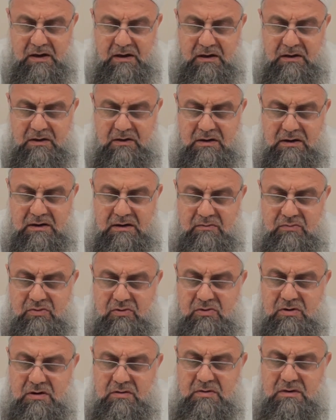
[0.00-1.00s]
allah Teala'nın
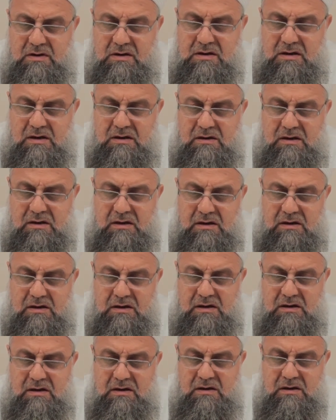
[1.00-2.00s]
buyurduğu gibi insanlara
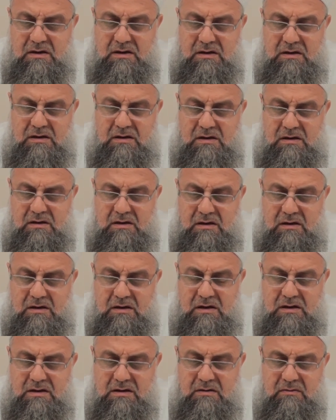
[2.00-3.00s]
kendilerine
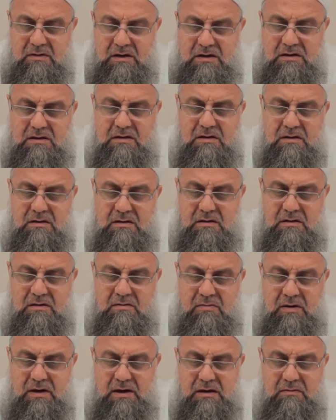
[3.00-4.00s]
indirileni açıklaman için,
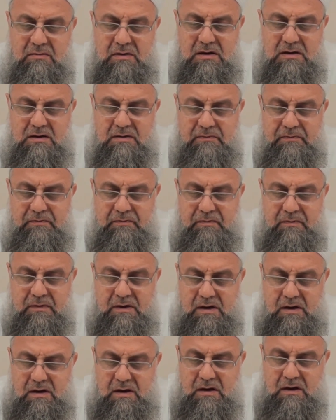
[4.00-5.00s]
beyan etmek için.
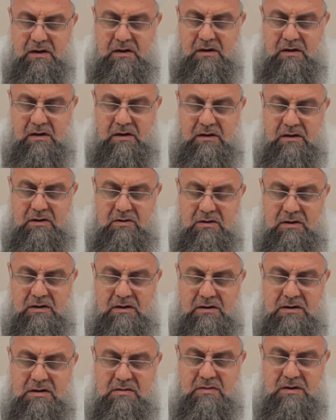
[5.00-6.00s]
allah
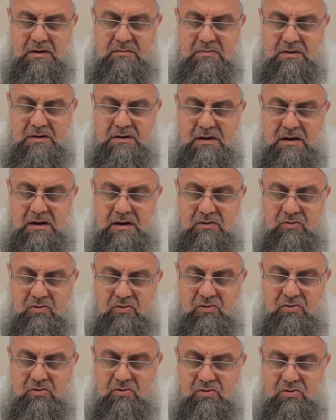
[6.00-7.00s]
Teala'nın isimlerinin biri de en
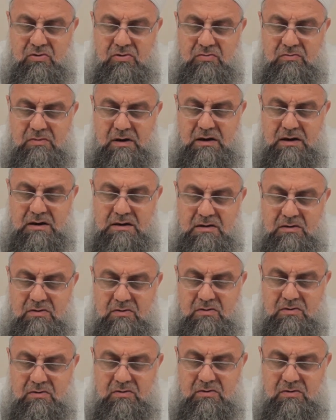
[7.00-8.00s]
nurdur.
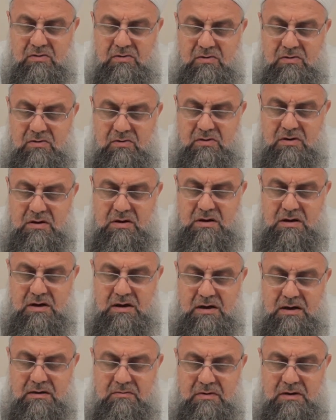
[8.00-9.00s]
Manası nurun
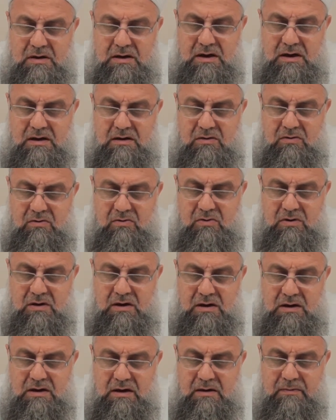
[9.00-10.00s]
sahibi yani nuru
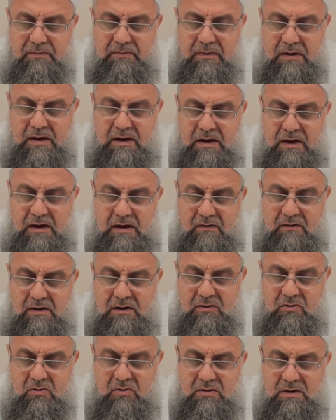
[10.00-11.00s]
yaratan.
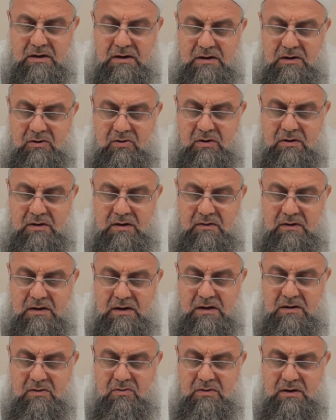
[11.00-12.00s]
Yani nurlarla gökleri ve
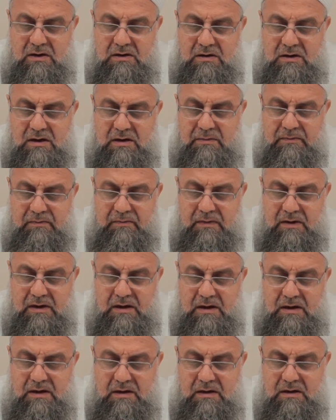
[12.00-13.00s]
yeri nurlandıran.
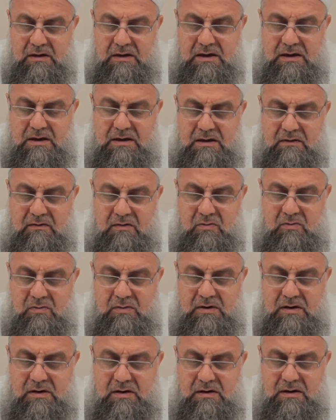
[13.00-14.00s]
Hidayetle ve
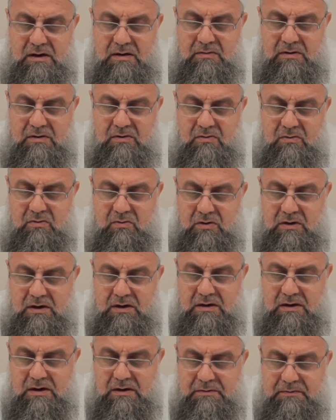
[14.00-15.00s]
müminlerin kalbini
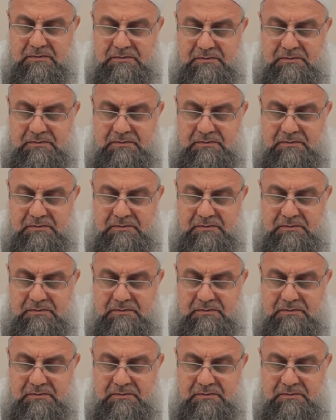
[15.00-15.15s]
nurlandıran.